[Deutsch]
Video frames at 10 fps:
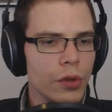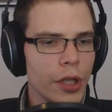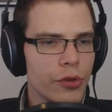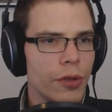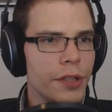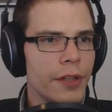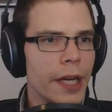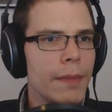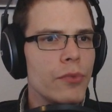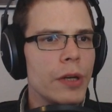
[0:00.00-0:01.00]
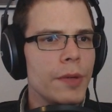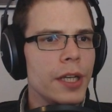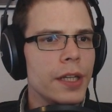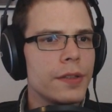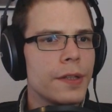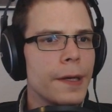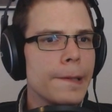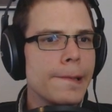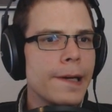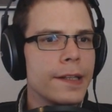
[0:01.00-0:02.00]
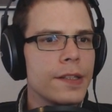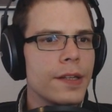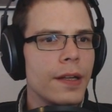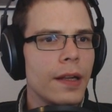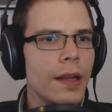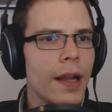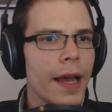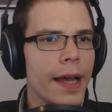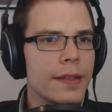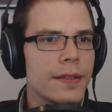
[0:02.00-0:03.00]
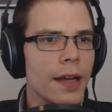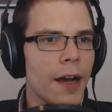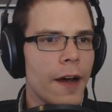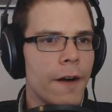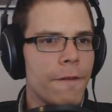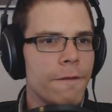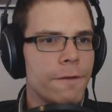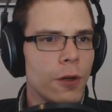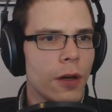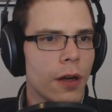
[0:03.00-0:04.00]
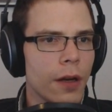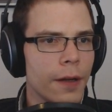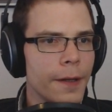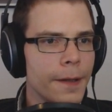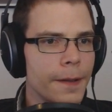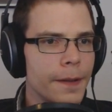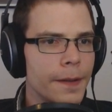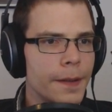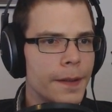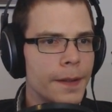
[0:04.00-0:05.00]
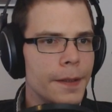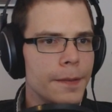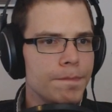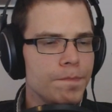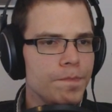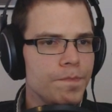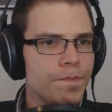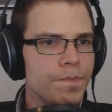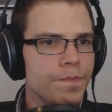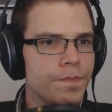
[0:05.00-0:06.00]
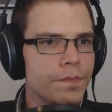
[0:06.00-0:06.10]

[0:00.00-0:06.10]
natürlich wieder im Repeat. Until hands are full. Ähm